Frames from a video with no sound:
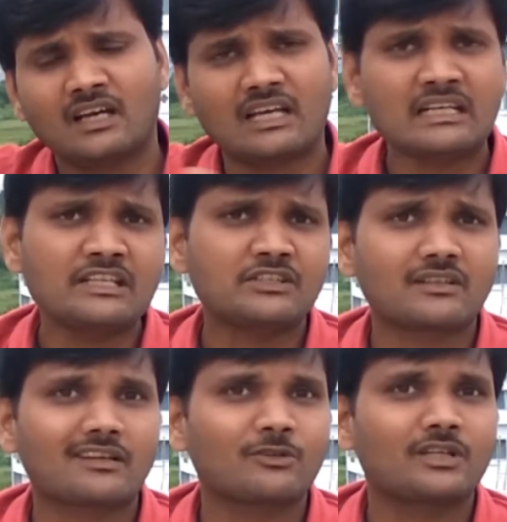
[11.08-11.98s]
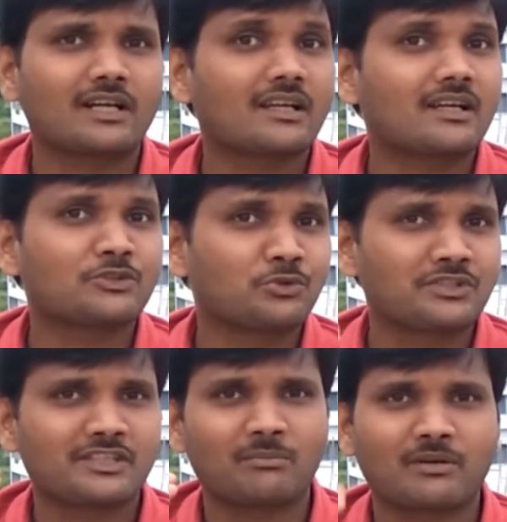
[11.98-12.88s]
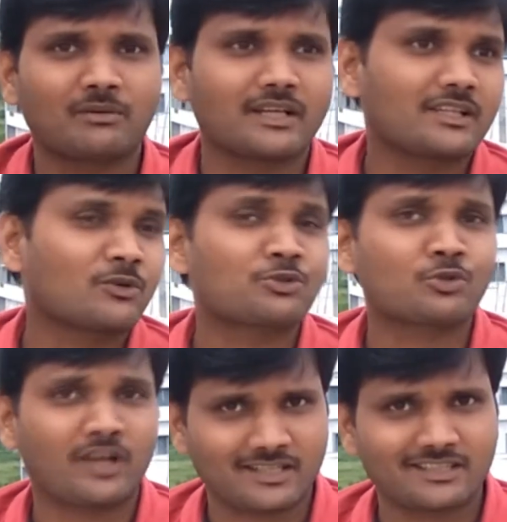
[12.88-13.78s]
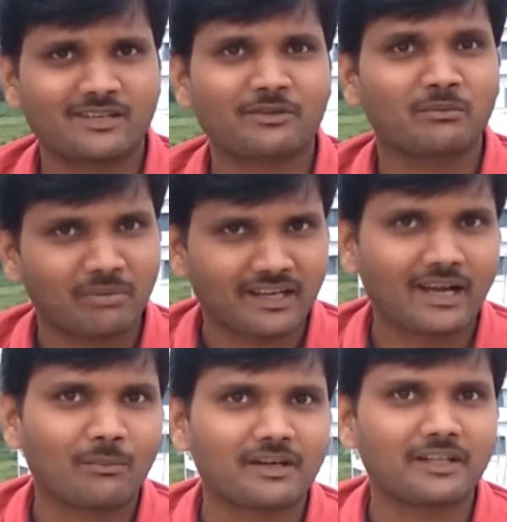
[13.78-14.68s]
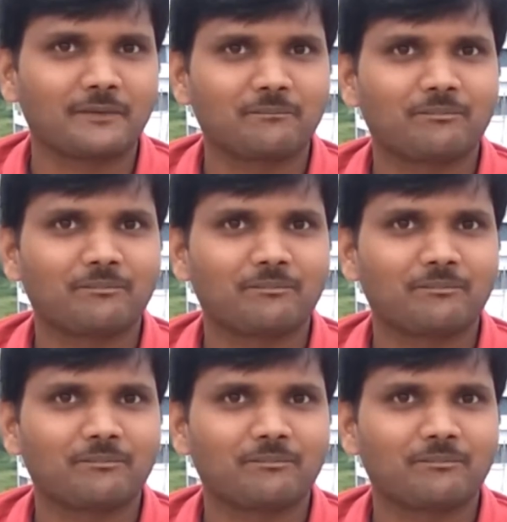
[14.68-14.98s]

అన్ని జిల్లాలు డాటా చూసి చెప్పడం అనేది కొంచెం కష్టతరమైన పని కాబట్టి